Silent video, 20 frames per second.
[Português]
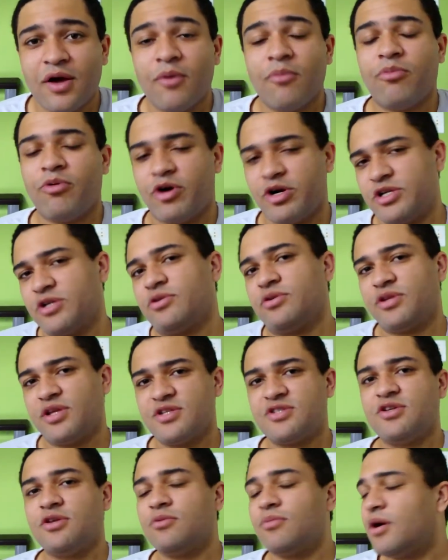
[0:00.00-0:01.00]
pode
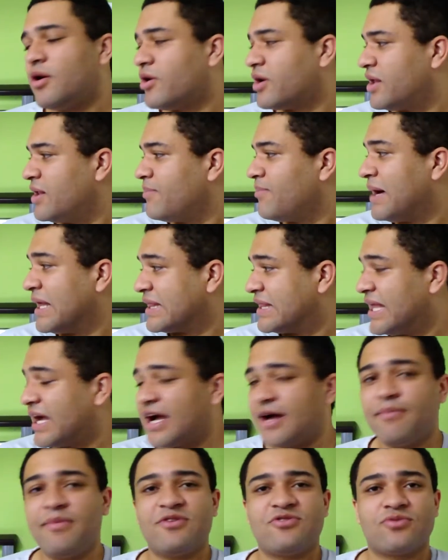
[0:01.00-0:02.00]
acontecer de uma hora ele bater a
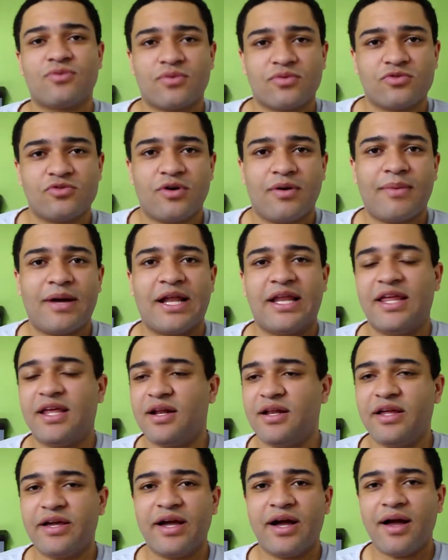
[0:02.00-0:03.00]
cabeça de uma maneira
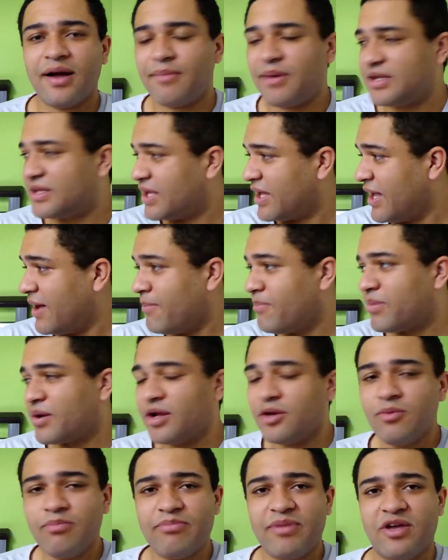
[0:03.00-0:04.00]
ali que acabar até
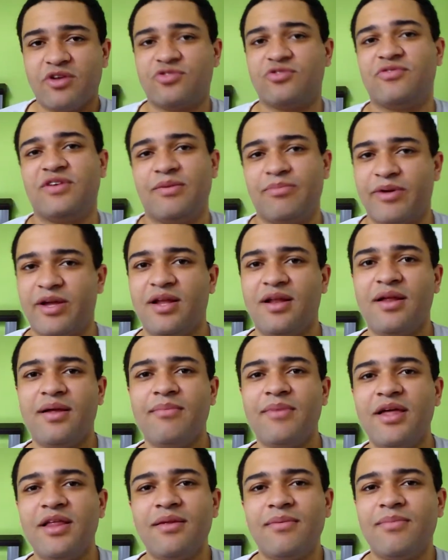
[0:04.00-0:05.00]
quebrando o berço, velho, porque ele é
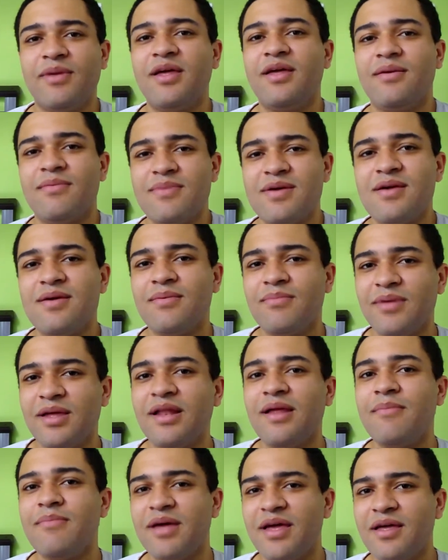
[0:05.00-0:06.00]
meio, meio, meio
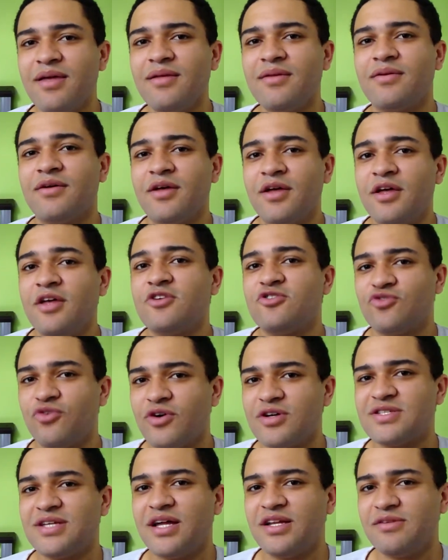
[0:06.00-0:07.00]
é meio
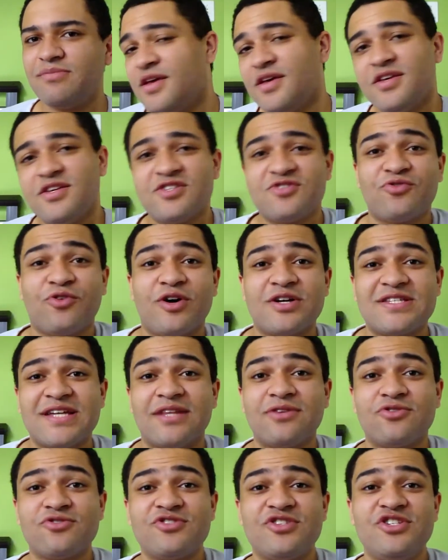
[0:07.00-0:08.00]
esforçado demais.
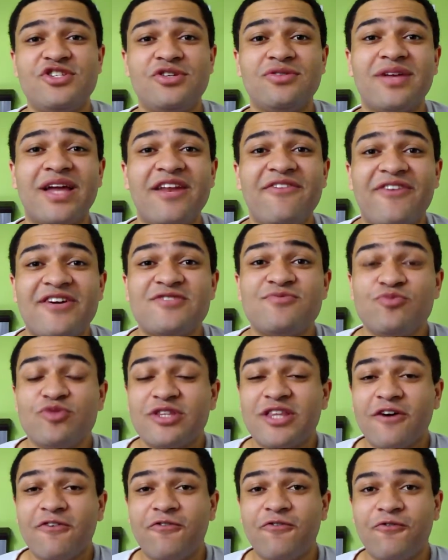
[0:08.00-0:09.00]
Esforçado no sentido que ele faz
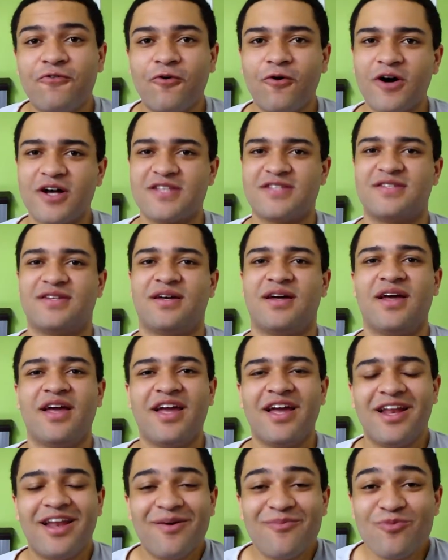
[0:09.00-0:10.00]
muita força.
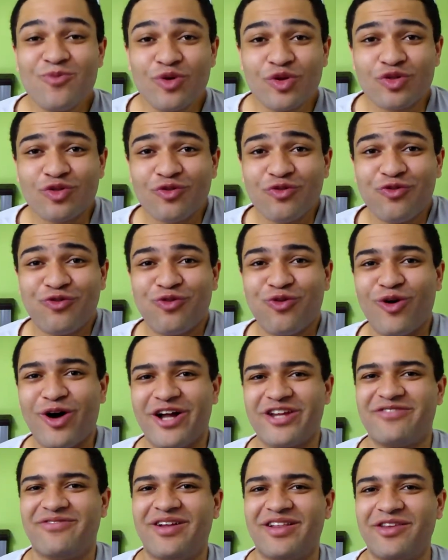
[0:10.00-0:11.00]
Ele é muito
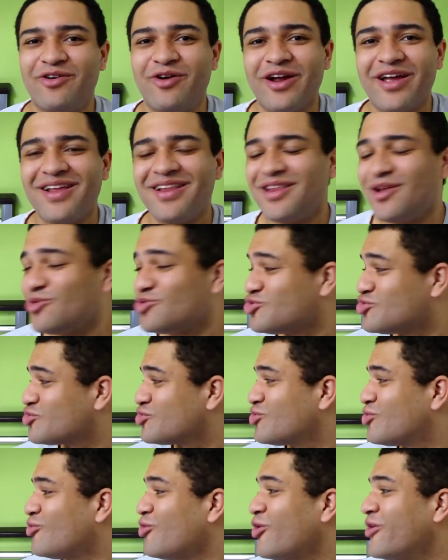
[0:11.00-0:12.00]
forte, velho. Tem hora que ele dá uns
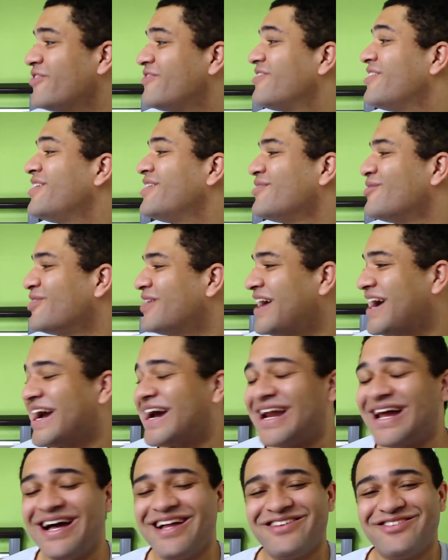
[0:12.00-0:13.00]
foice ali na
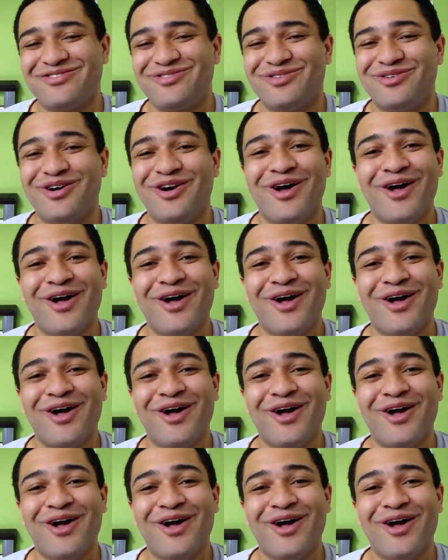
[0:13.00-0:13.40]
grade do,